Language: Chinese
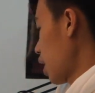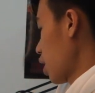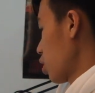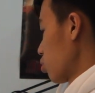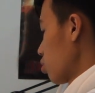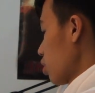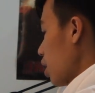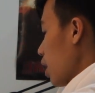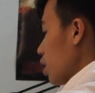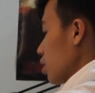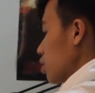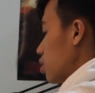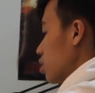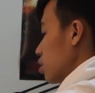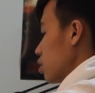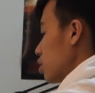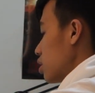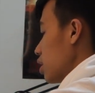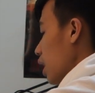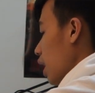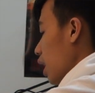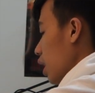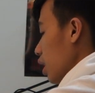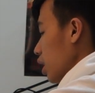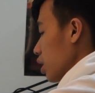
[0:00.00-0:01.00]
来就是它的支
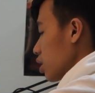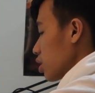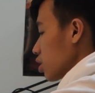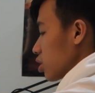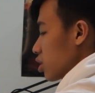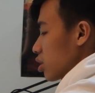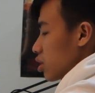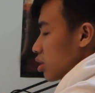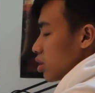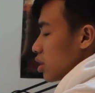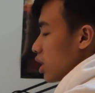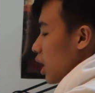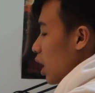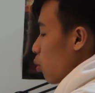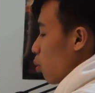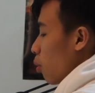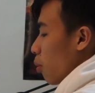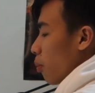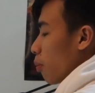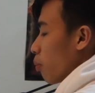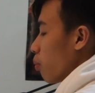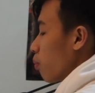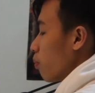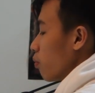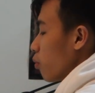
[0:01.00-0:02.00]
架，那这个支架我
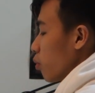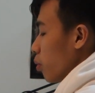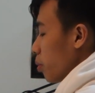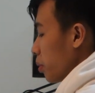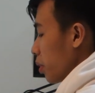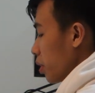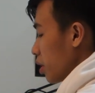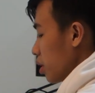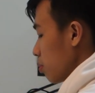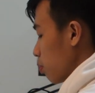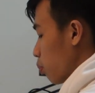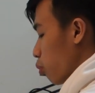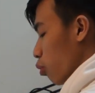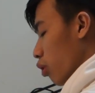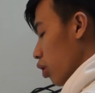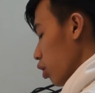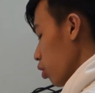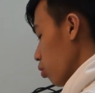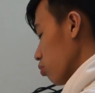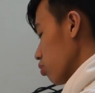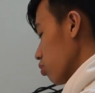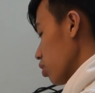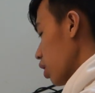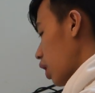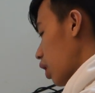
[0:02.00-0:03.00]
们我们不会
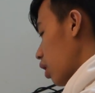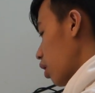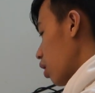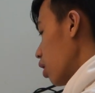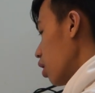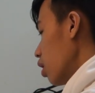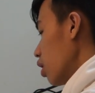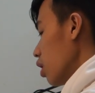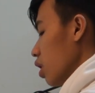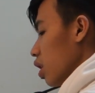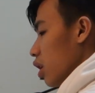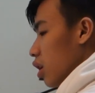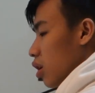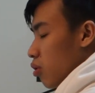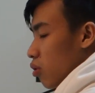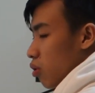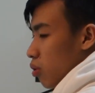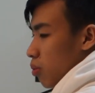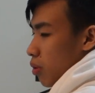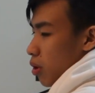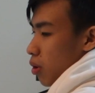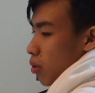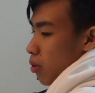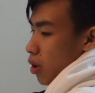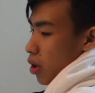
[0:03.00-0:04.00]
用到，因为我
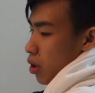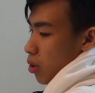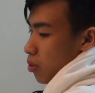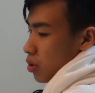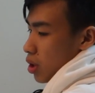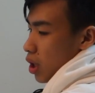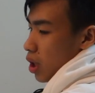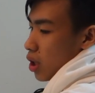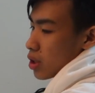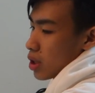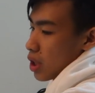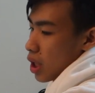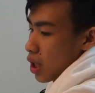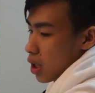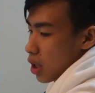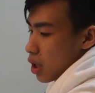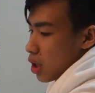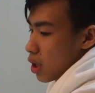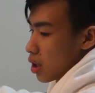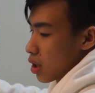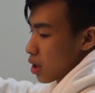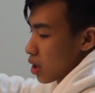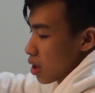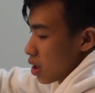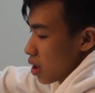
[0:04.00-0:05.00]
们会用到这个
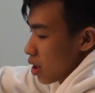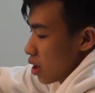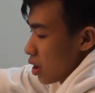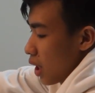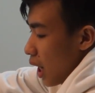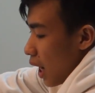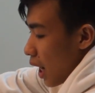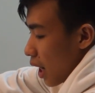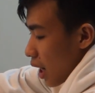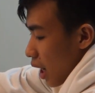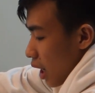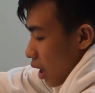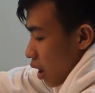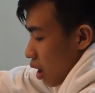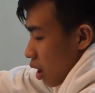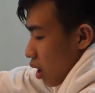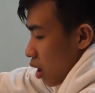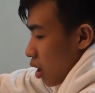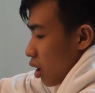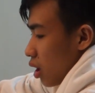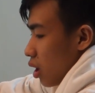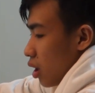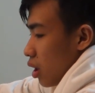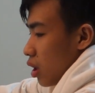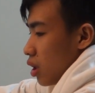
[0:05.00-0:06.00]
气压杆，
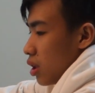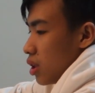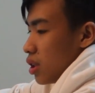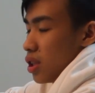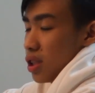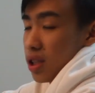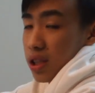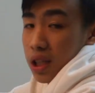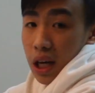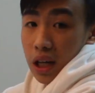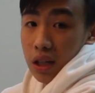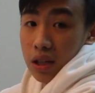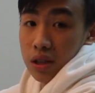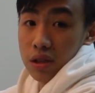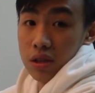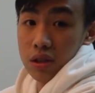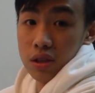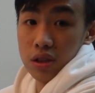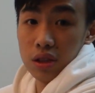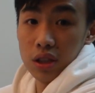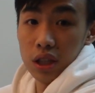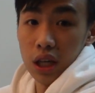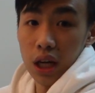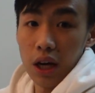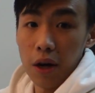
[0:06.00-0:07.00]
气压的支
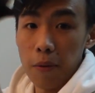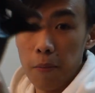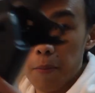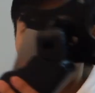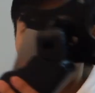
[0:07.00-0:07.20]
架。